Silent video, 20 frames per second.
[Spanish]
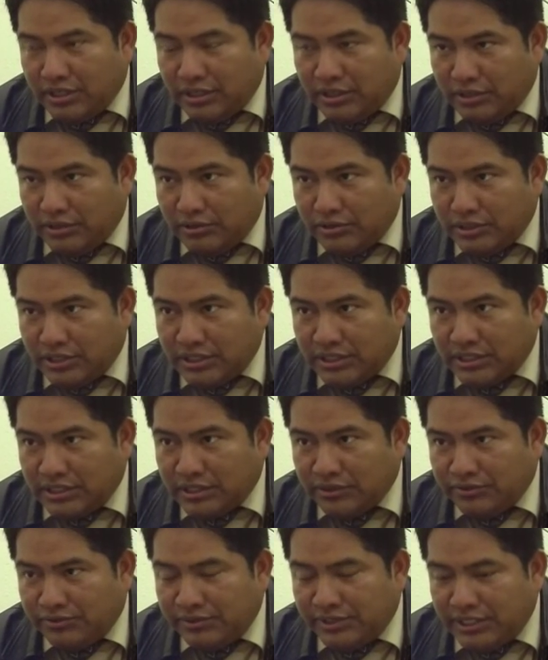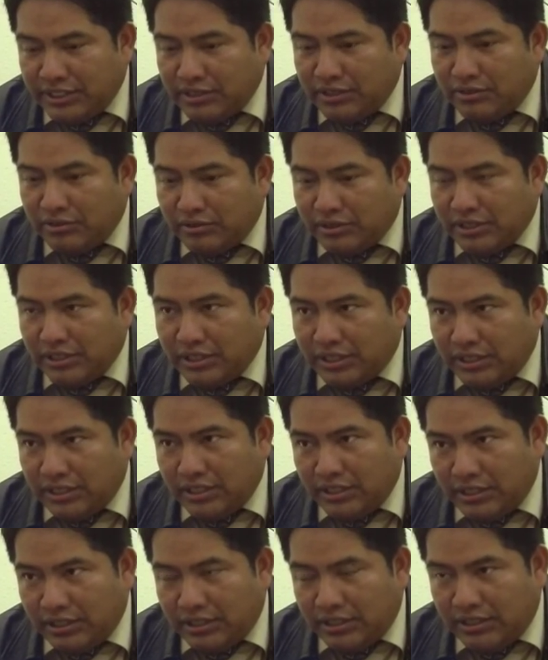entonces esta oficina lo
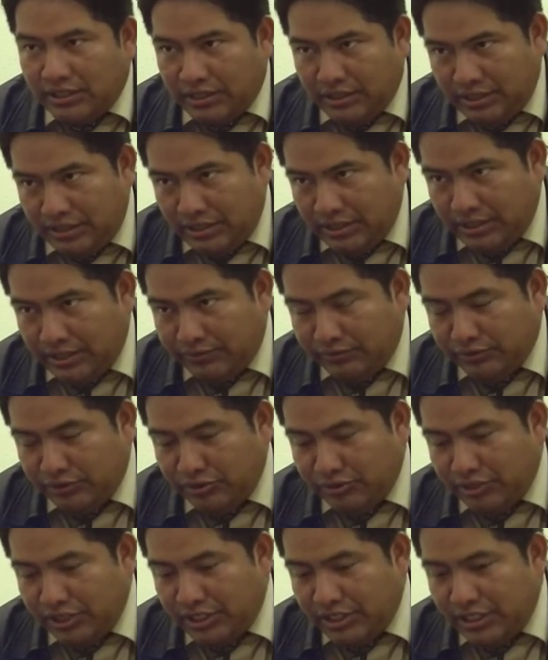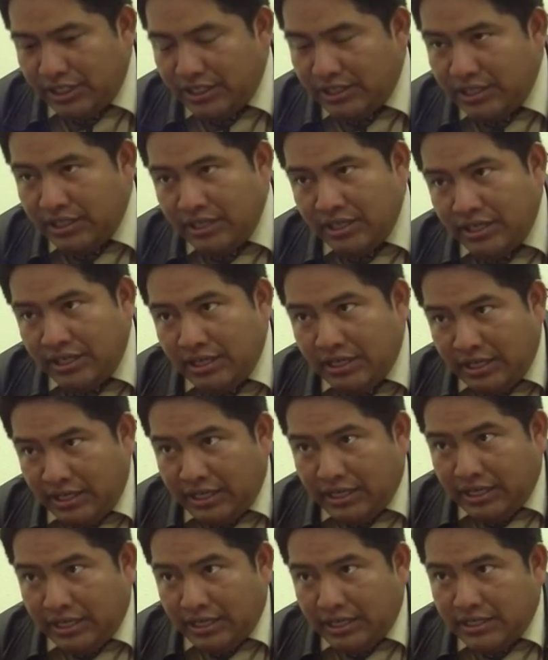que la función que tiene
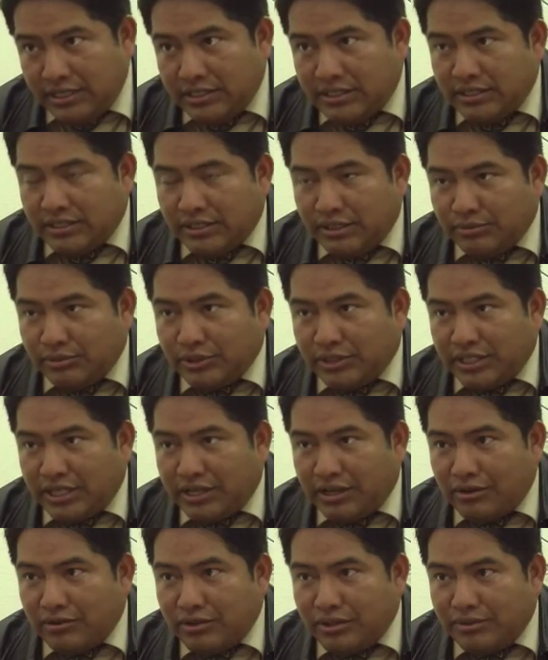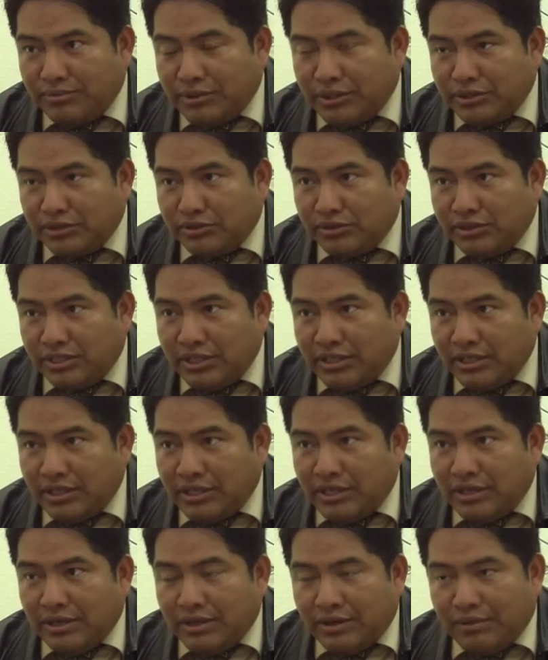es de buscar a una persona
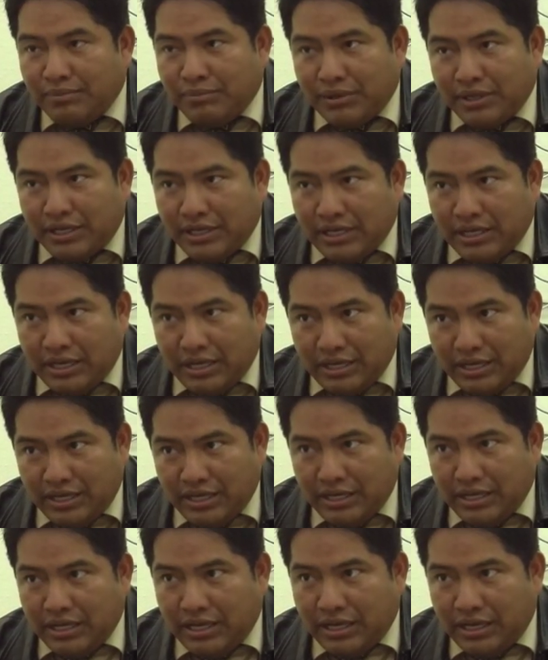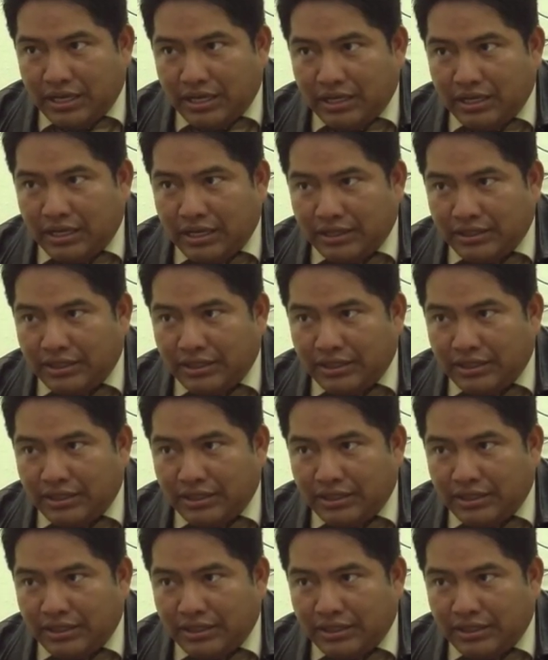para ir a